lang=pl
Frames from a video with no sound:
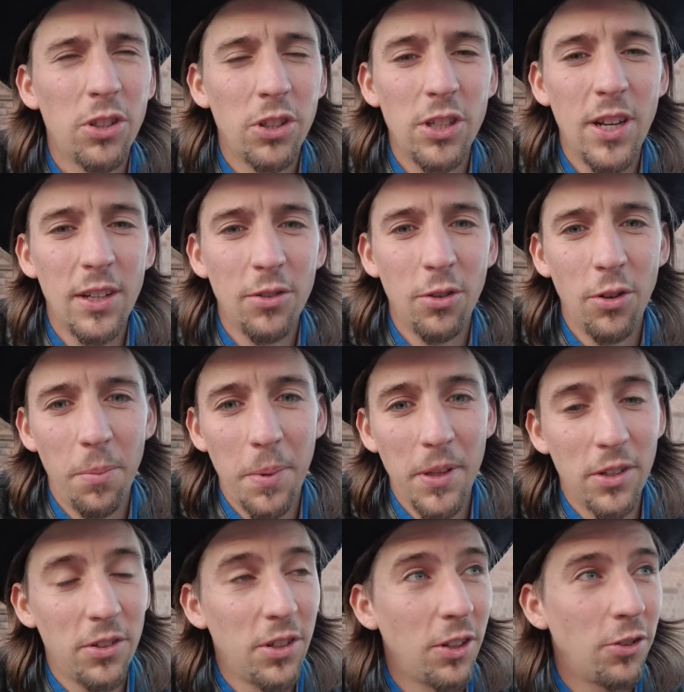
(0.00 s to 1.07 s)
30 do
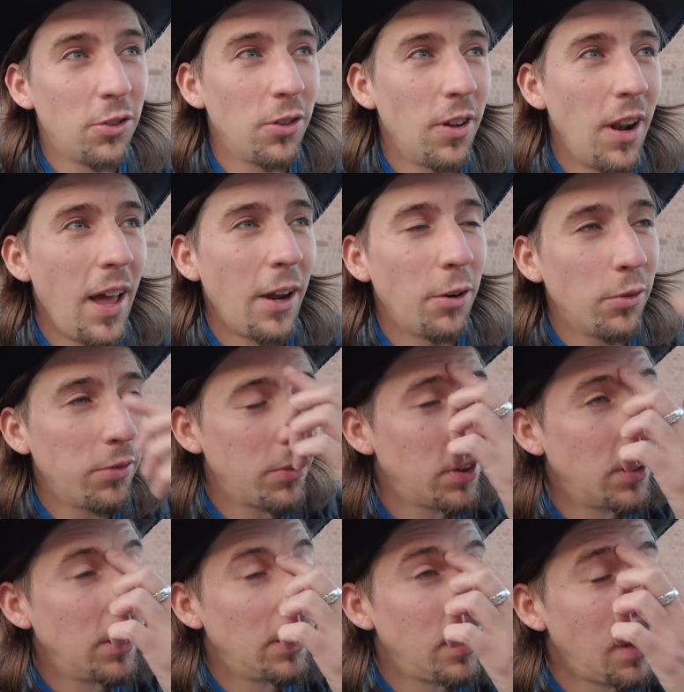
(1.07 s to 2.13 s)
50 dolarów,
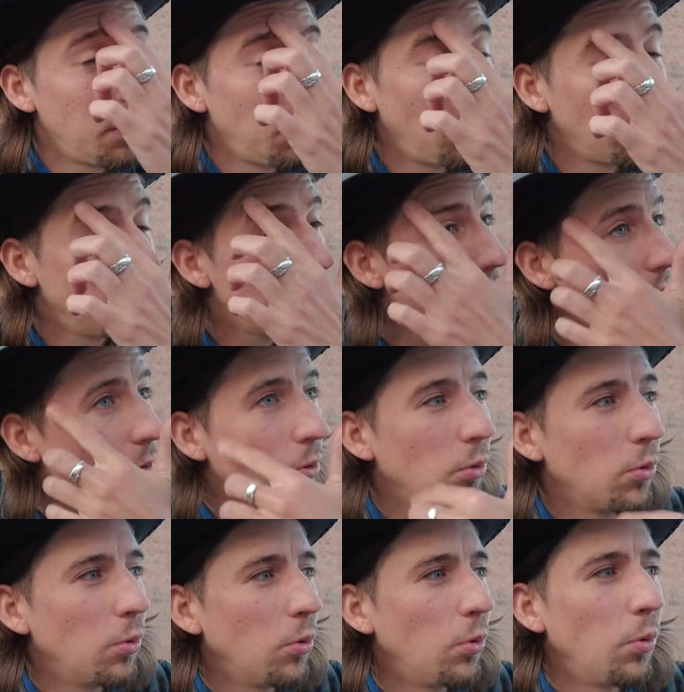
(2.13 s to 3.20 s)
czyli tam od
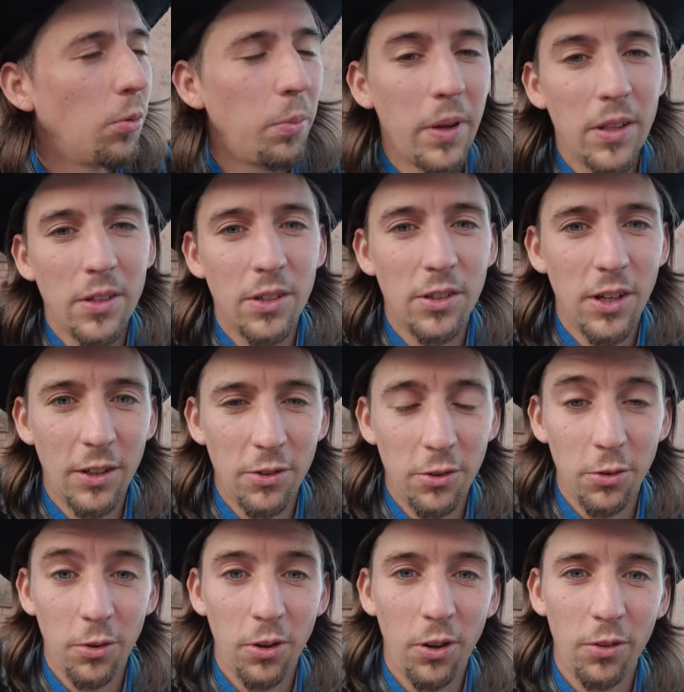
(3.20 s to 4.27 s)

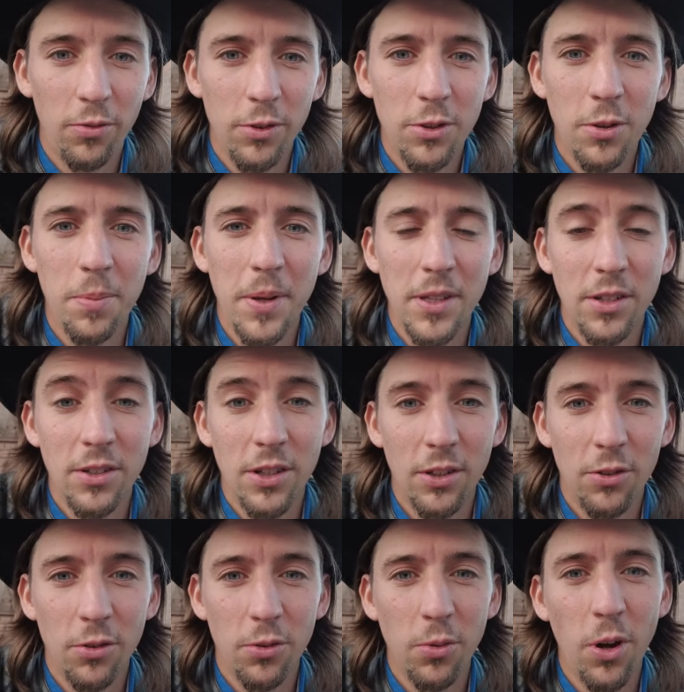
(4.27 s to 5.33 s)
150 do
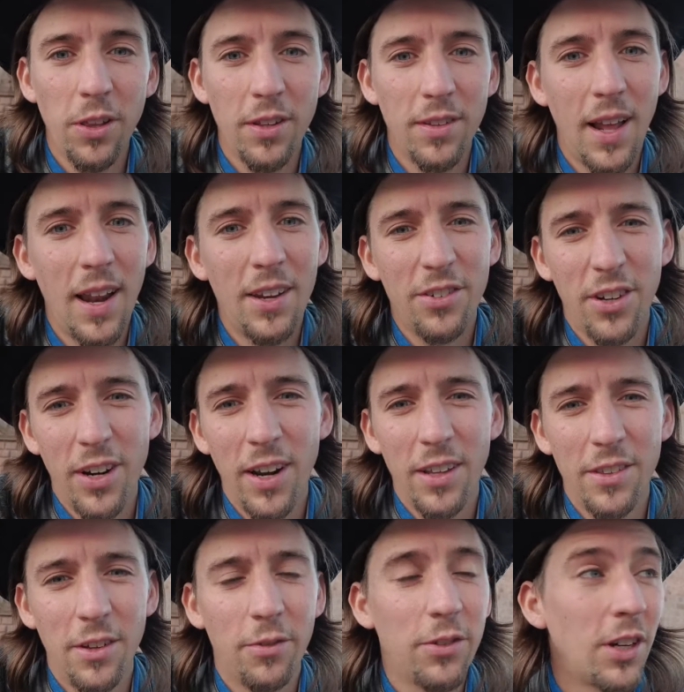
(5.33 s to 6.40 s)
250 zł, zależy
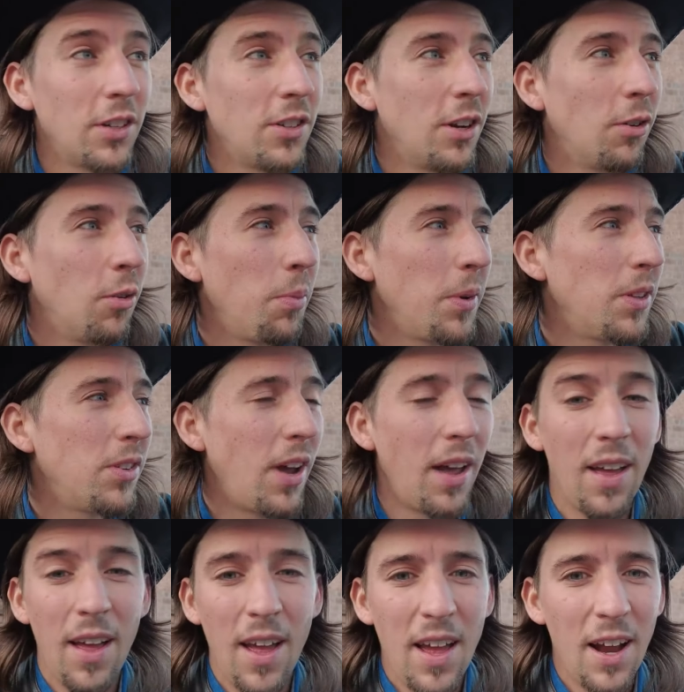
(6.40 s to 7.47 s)
ile dni wcześniej kupicie.